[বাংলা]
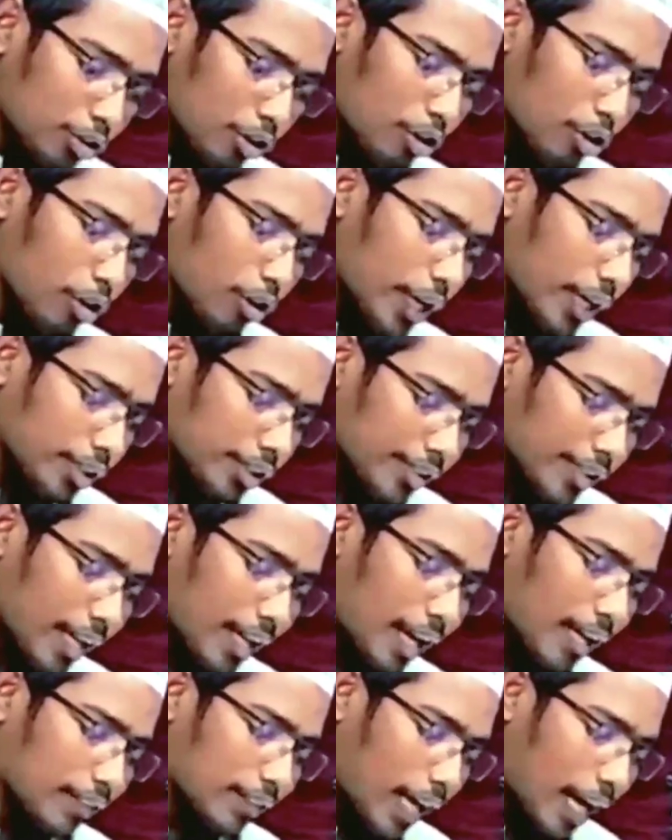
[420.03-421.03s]
জোহরের
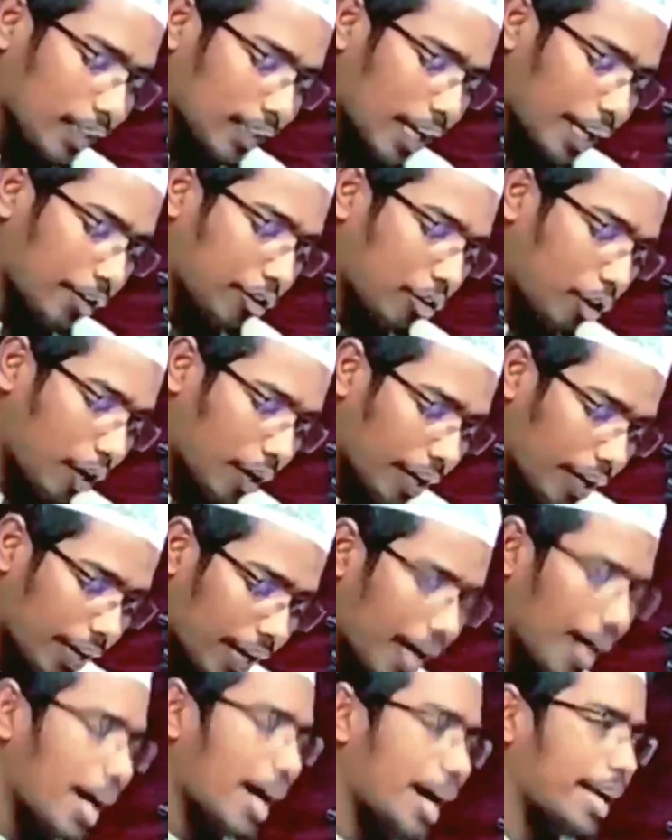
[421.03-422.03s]
সালাত আদায় করে
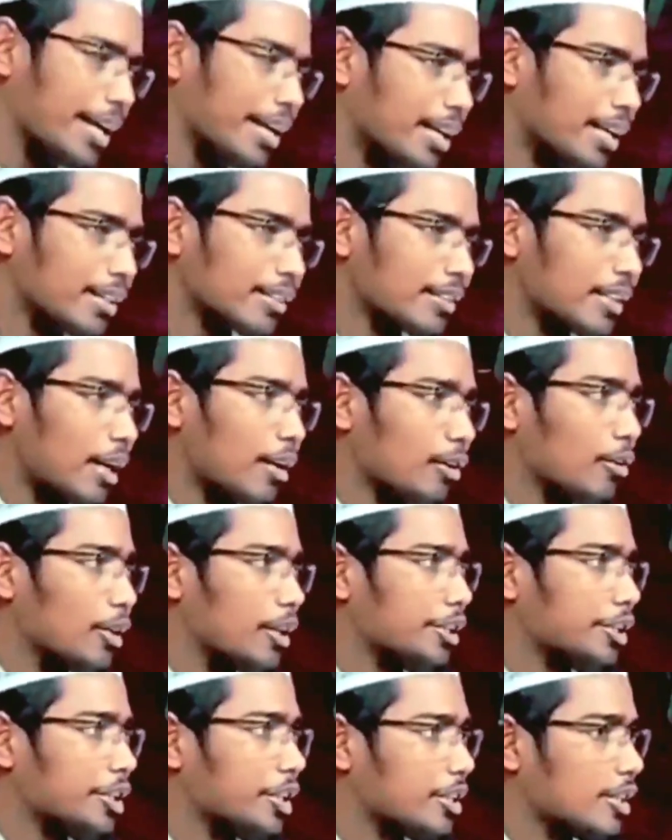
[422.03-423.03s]
নাই তাহলে
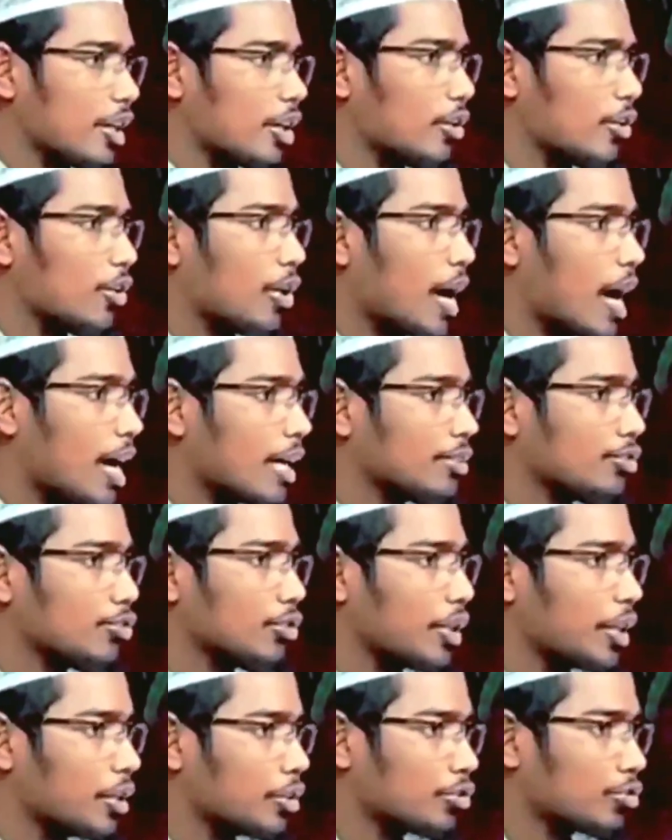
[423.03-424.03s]
সে যেন
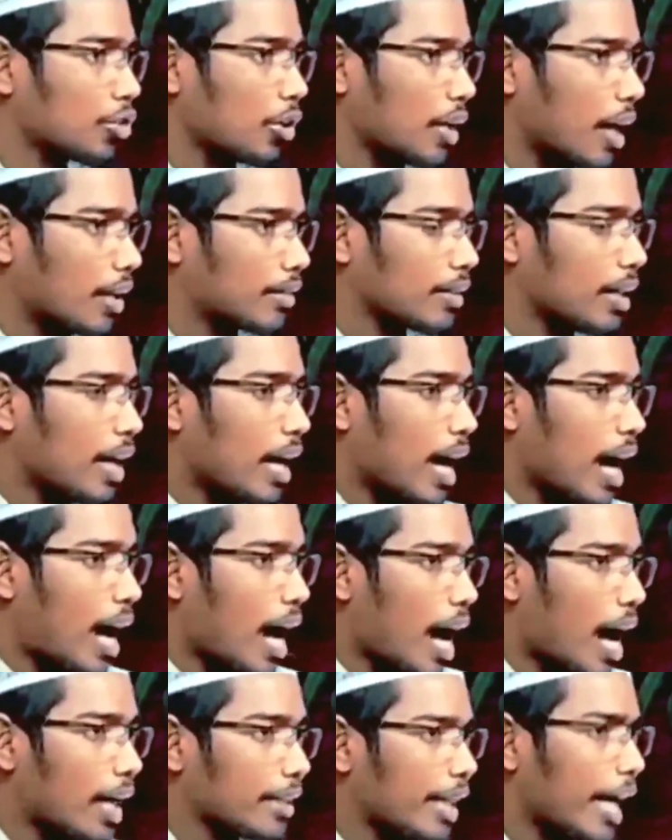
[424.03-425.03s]
আসরের সালাত
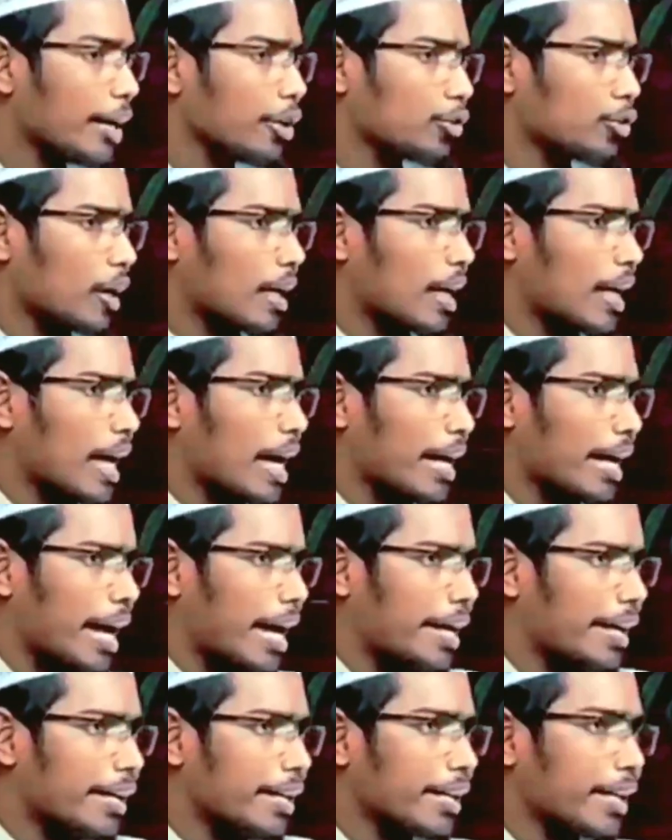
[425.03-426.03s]
আদায় করার আগে
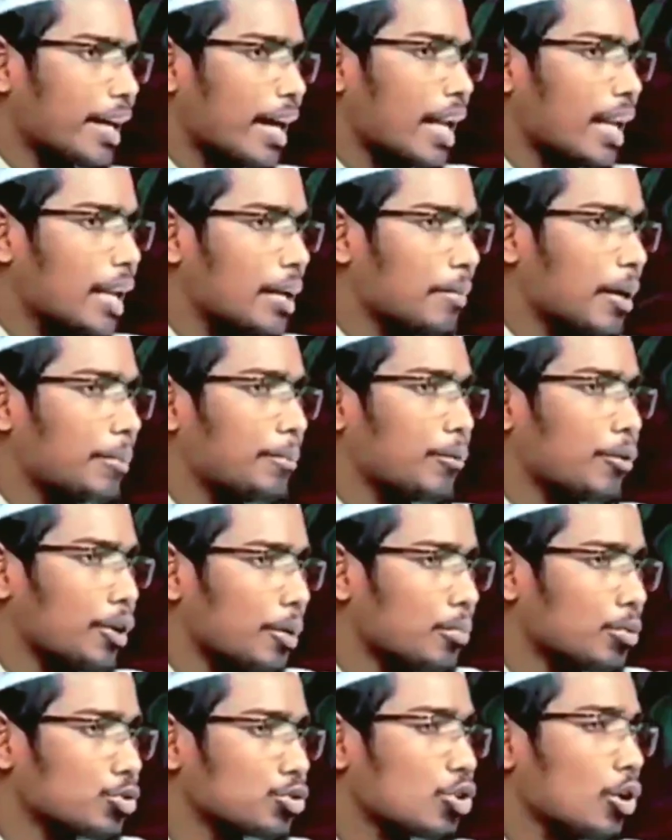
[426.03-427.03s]
কালেমা পড়ে
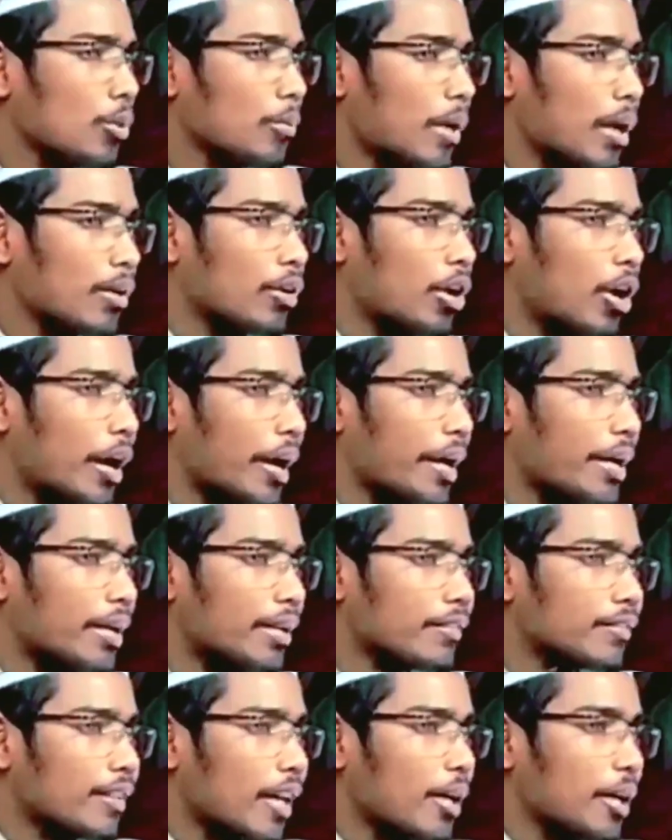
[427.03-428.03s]
মুসলমান হয়
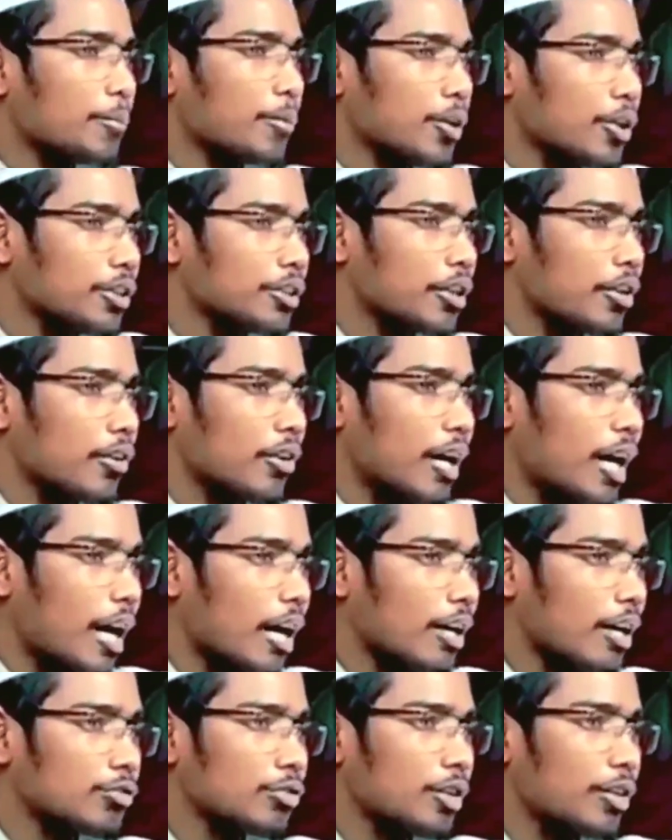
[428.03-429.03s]
তারপরে যেন
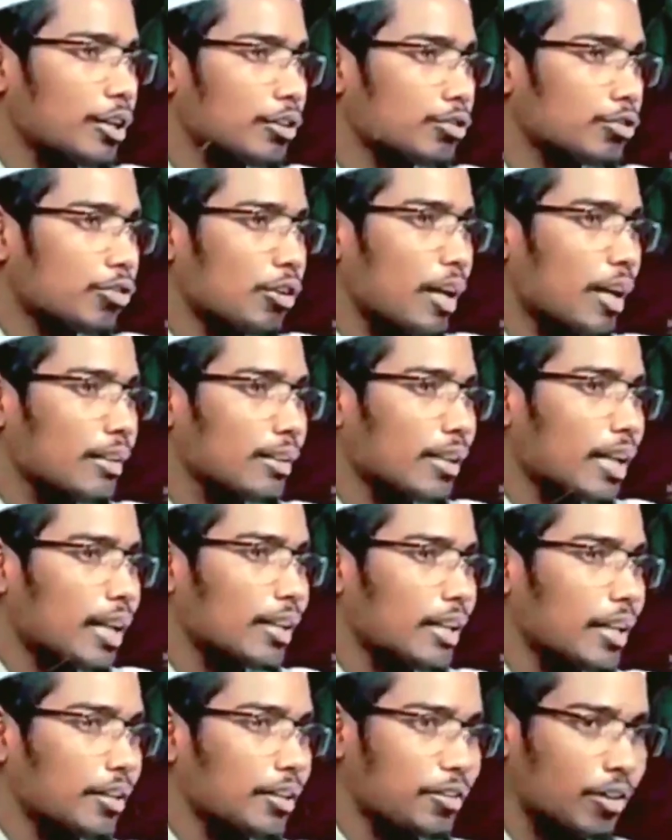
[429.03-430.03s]
আসরের সালাত
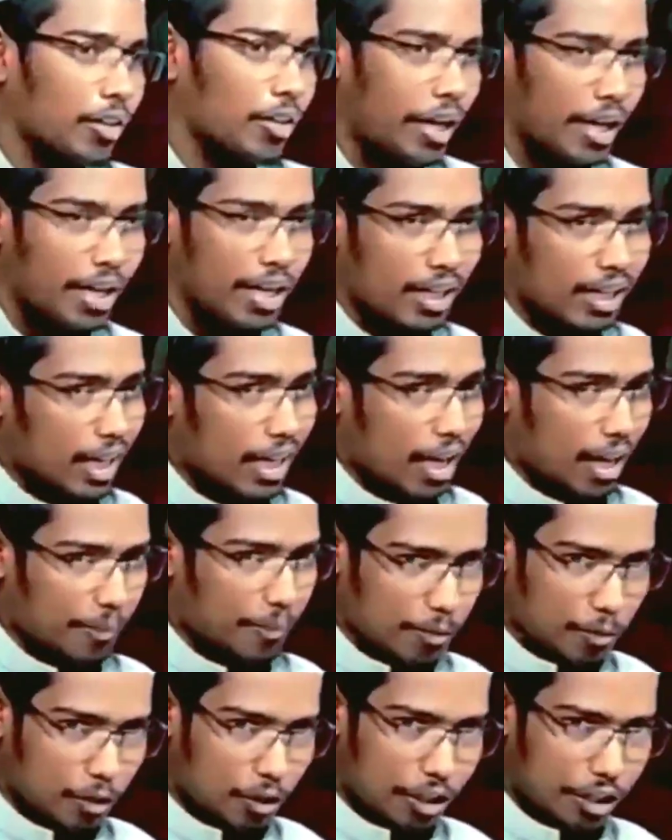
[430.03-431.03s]
আদায় করে আমি
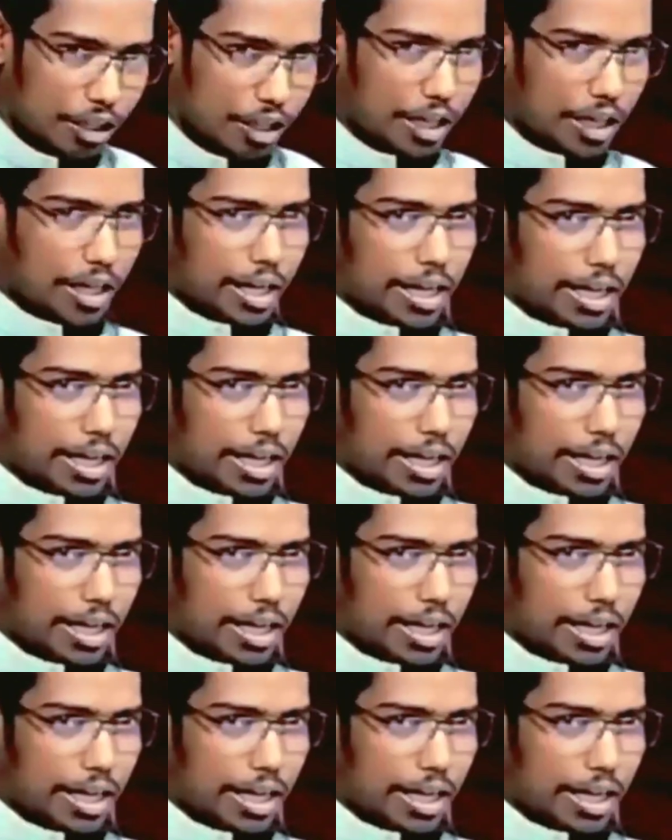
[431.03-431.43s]
বলিনি